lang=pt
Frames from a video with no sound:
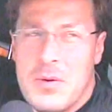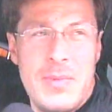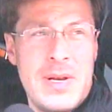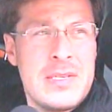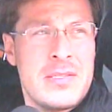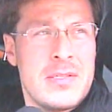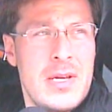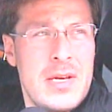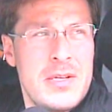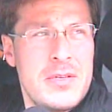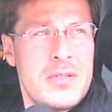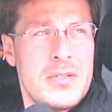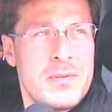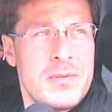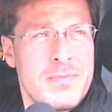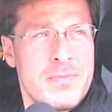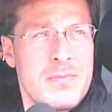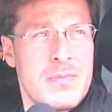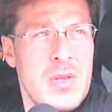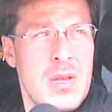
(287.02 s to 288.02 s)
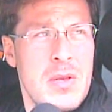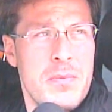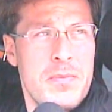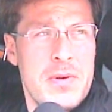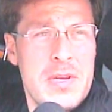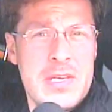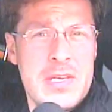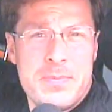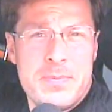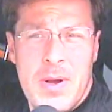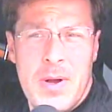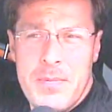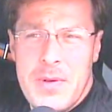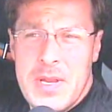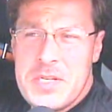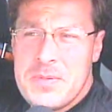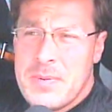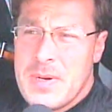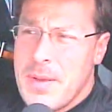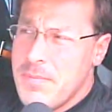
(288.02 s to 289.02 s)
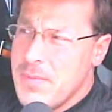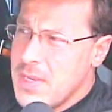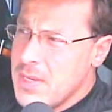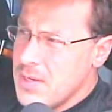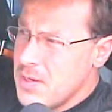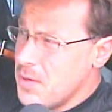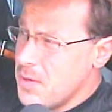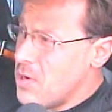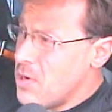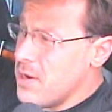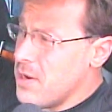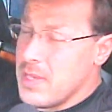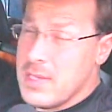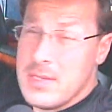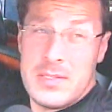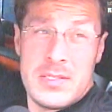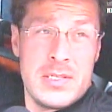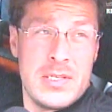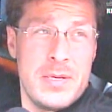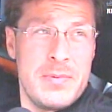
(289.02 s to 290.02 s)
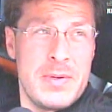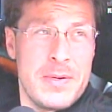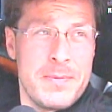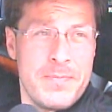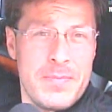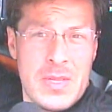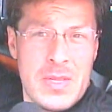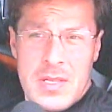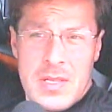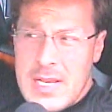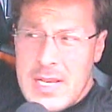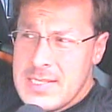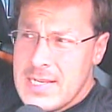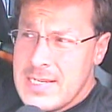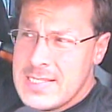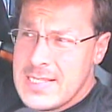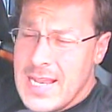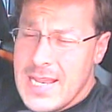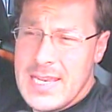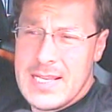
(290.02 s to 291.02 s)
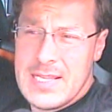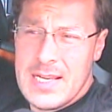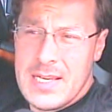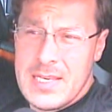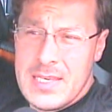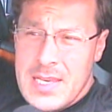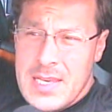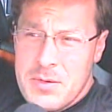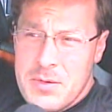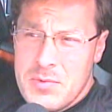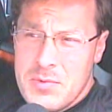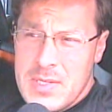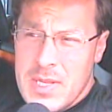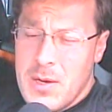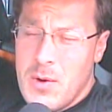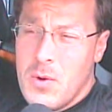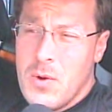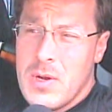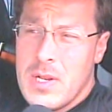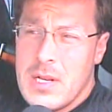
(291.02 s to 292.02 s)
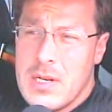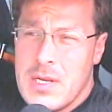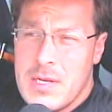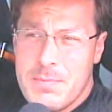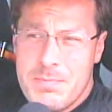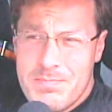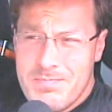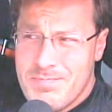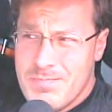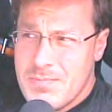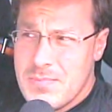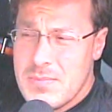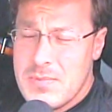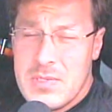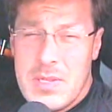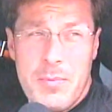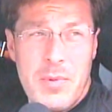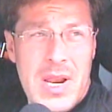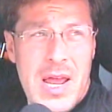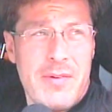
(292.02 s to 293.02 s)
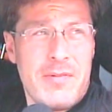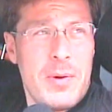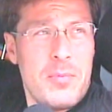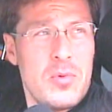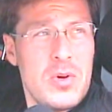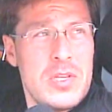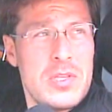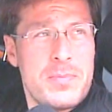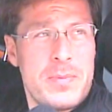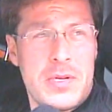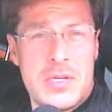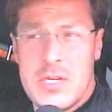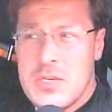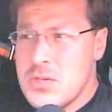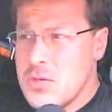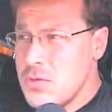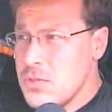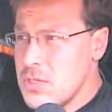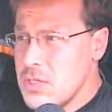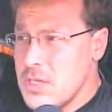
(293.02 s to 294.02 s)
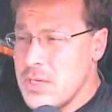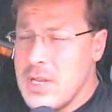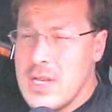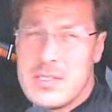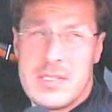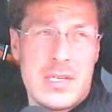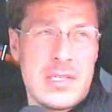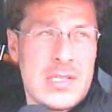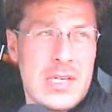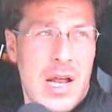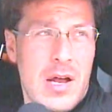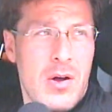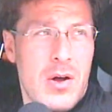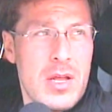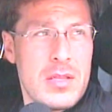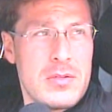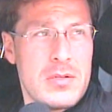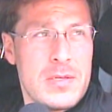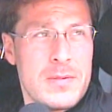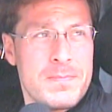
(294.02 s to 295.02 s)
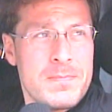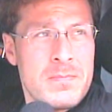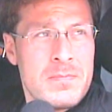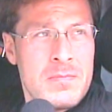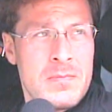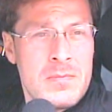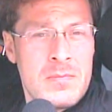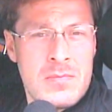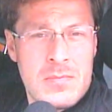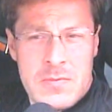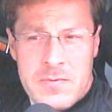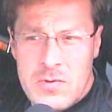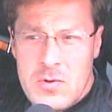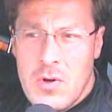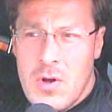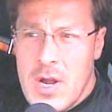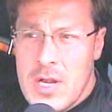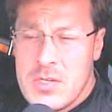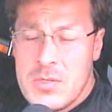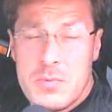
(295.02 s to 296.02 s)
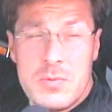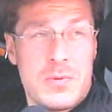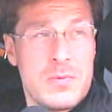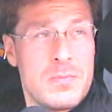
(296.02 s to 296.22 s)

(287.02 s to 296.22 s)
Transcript: bastante, principalmente para mim, que eu moro aqui em cima. Essa saída aqui era um terror, era... demorava muito para a gente conseguir acessar a rótula. Ficou ótimo.